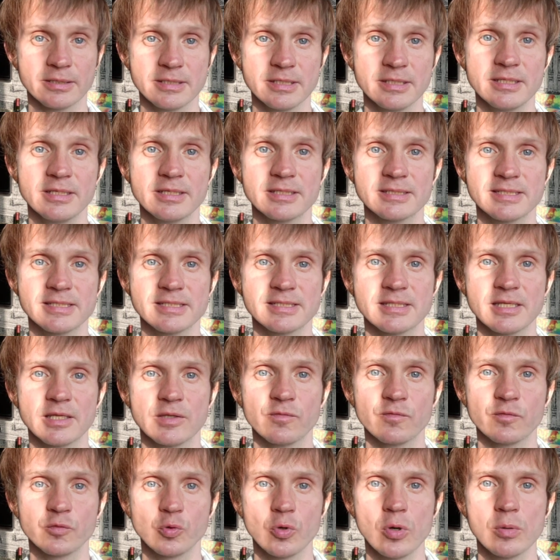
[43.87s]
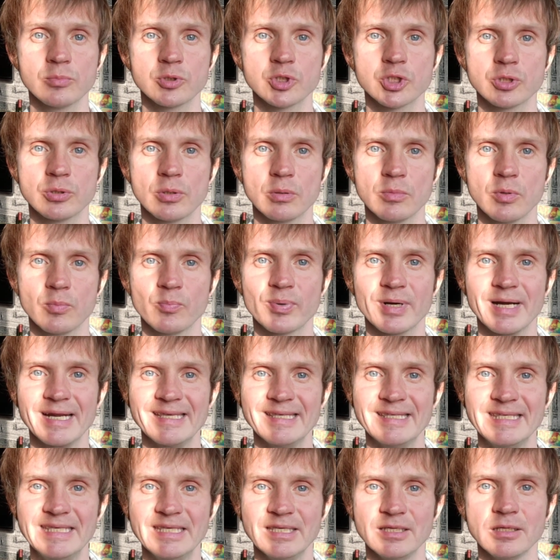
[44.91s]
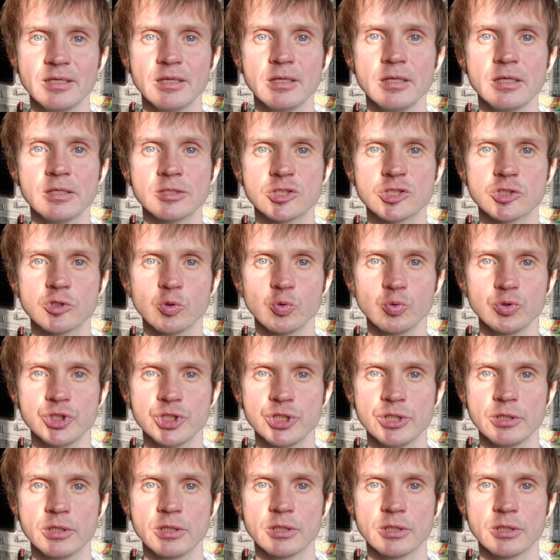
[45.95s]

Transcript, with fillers: Техника состоит в том, чтобы пройти случай,